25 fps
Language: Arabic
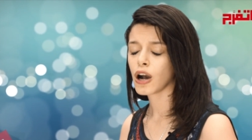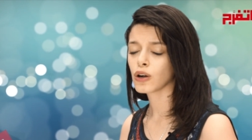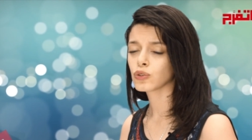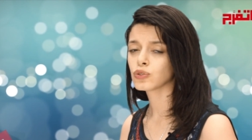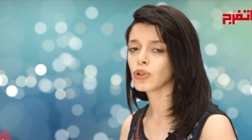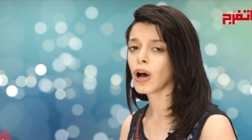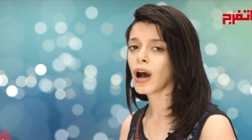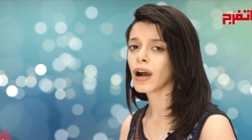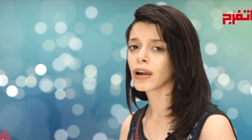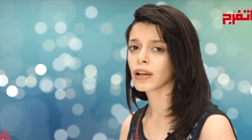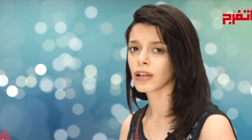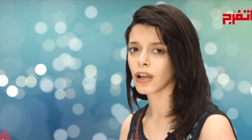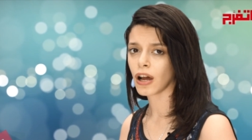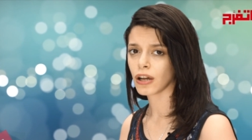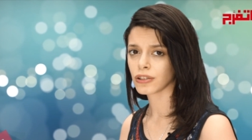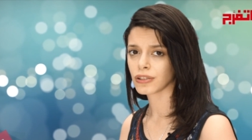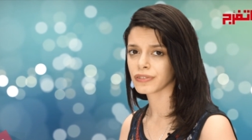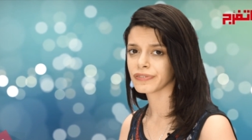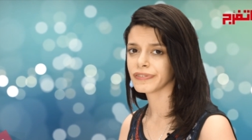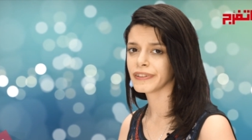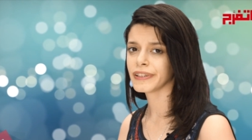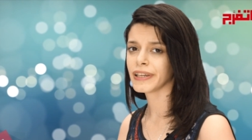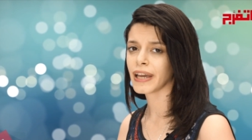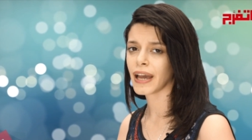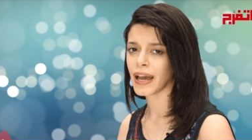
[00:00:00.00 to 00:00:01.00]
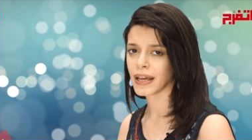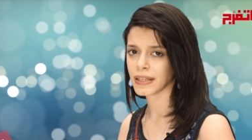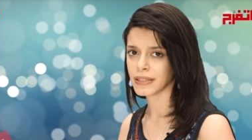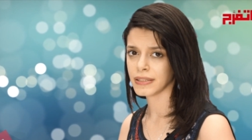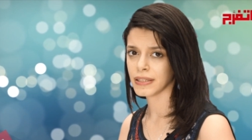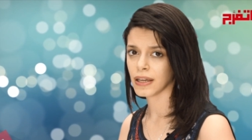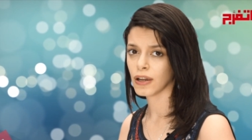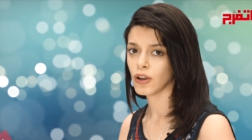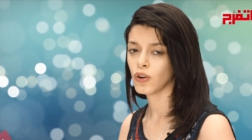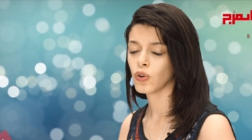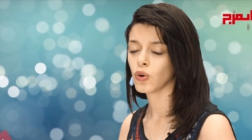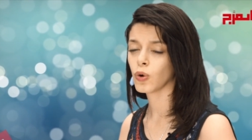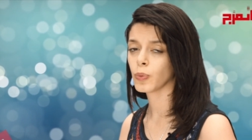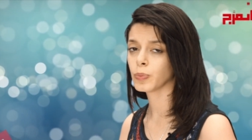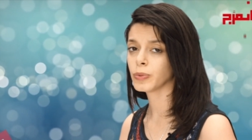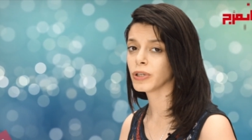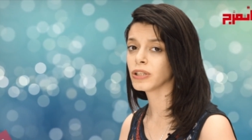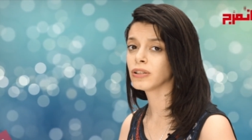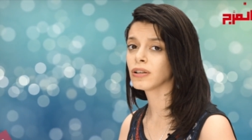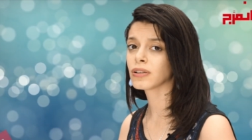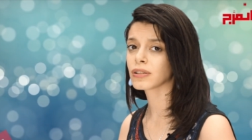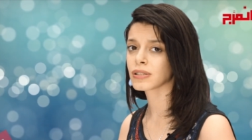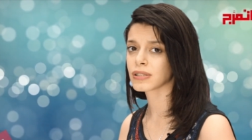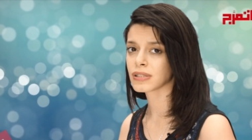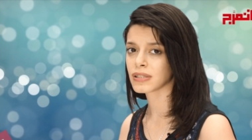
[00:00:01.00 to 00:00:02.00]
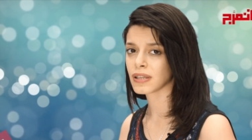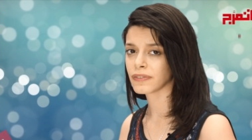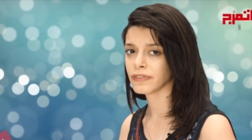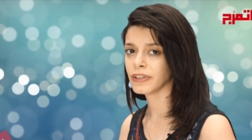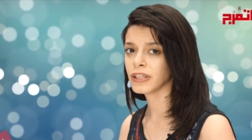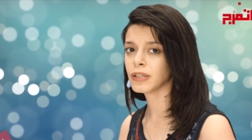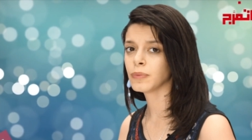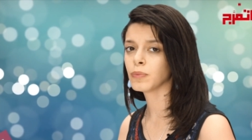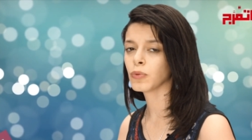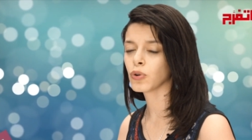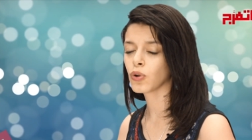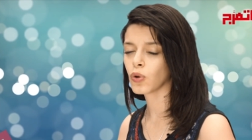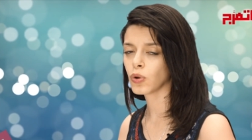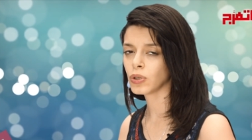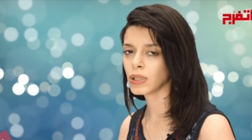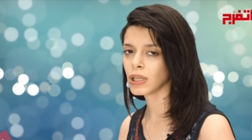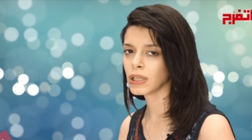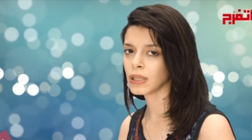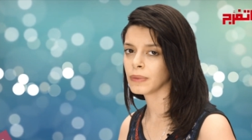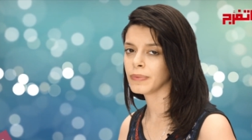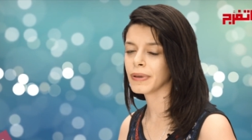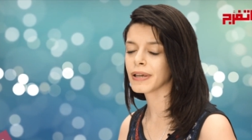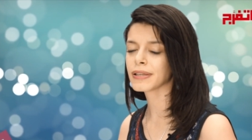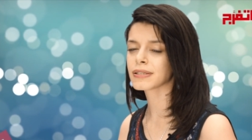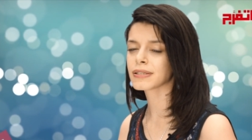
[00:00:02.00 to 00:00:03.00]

اوضاعك العاطفية هادية وبتقدر تستفيد من كل اللي